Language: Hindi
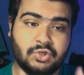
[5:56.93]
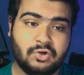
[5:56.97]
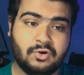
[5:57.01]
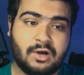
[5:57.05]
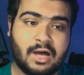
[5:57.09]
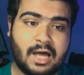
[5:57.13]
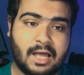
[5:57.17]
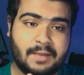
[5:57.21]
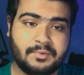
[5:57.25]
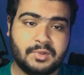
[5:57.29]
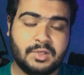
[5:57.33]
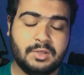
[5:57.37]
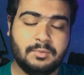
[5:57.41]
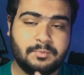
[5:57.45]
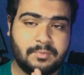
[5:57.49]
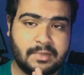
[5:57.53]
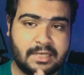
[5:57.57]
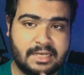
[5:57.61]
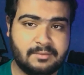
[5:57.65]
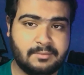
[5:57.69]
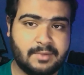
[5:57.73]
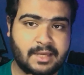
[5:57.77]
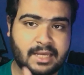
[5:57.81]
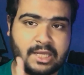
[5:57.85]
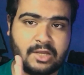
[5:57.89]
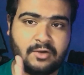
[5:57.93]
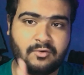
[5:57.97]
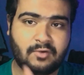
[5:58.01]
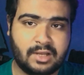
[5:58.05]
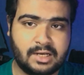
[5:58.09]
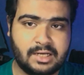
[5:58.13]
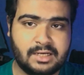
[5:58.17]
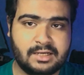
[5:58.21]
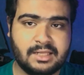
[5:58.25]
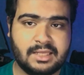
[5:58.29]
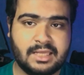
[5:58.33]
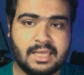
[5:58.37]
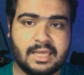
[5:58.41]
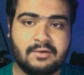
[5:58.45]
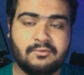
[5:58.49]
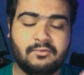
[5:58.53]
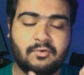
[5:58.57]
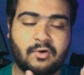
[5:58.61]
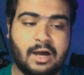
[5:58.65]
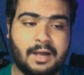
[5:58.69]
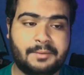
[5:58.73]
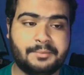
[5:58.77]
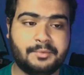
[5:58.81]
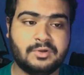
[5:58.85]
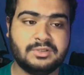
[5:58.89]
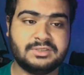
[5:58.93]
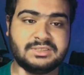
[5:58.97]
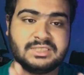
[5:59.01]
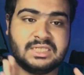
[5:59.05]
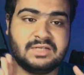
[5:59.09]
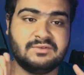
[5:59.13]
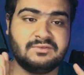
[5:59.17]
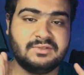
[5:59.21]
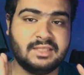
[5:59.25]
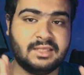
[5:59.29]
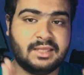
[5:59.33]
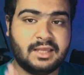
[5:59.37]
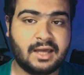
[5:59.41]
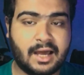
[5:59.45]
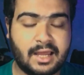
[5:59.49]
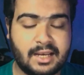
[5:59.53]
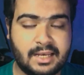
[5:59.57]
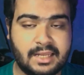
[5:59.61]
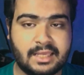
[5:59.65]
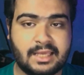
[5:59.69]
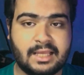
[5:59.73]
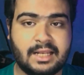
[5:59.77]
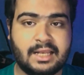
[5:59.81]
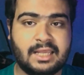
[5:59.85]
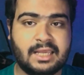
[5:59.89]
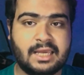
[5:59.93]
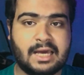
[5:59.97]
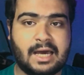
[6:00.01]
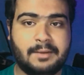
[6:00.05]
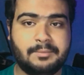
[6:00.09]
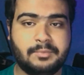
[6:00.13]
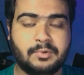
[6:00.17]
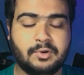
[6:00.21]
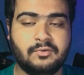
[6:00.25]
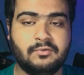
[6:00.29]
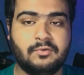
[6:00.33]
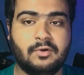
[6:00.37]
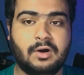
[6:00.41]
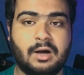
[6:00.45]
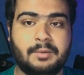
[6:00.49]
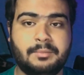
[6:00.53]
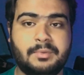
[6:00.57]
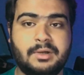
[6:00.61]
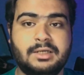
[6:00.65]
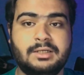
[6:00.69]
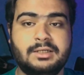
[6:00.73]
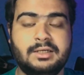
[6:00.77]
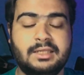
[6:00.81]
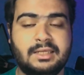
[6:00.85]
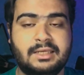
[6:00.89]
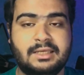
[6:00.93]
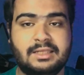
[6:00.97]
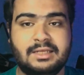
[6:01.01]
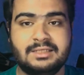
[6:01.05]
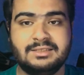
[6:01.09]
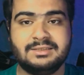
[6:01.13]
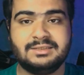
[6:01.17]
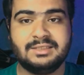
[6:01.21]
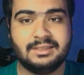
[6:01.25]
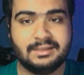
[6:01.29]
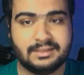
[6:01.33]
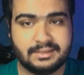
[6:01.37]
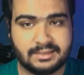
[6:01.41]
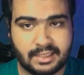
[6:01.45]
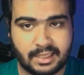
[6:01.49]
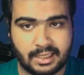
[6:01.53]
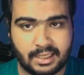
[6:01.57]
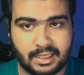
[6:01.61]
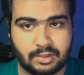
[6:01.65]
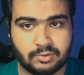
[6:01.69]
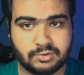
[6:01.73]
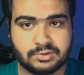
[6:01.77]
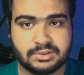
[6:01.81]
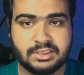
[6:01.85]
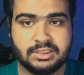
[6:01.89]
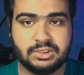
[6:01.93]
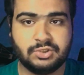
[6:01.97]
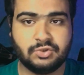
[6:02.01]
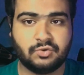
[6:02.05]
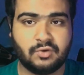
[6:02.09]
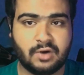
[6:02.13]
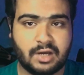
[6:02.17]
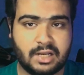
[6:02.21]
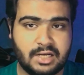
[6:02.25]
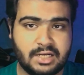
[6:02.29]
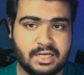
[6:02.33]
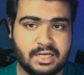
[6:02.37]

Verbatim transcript: जो आपकी प्लेबैक क्वालिटी है वो आपको सिर्फ दिखाने के लिए आपको वहाँ पर डिक्रीज़ की जाएगी उसकी जो